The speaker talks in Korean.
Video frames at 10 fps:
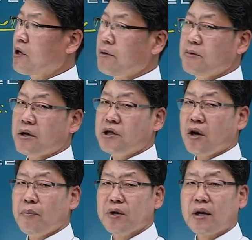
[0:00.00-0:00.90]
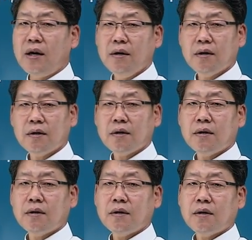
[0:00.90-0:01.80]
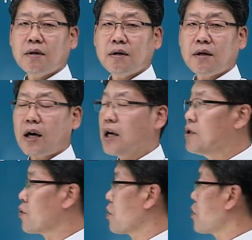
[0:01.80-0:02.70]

되어 있습니다. 제외입니까? 아니죠.